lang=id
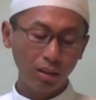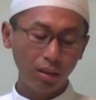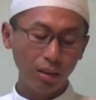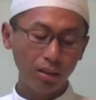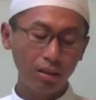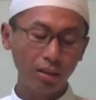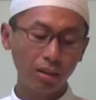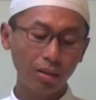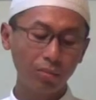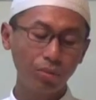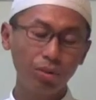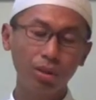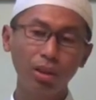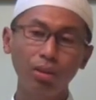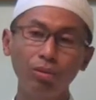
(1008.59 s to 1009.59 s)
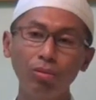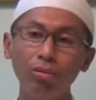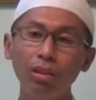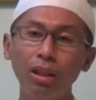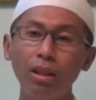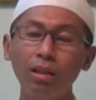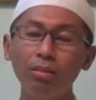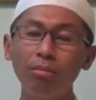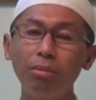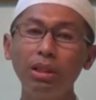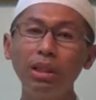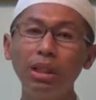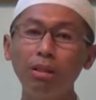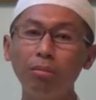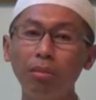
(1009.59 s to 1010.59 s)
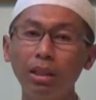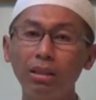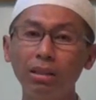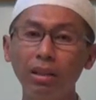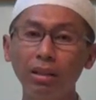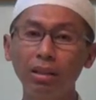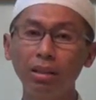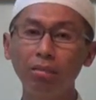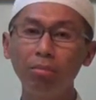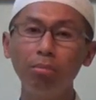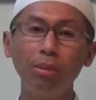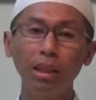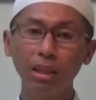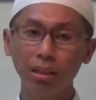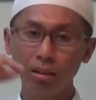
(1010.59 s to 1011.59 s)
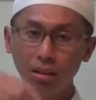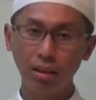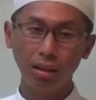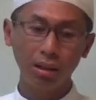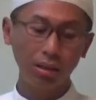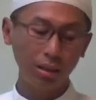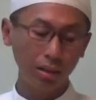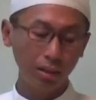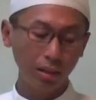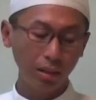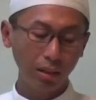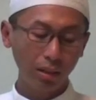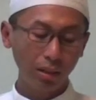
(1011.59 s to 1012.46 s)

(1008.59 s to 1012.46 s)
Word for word: Yastabshiruna binikmatin min minallahin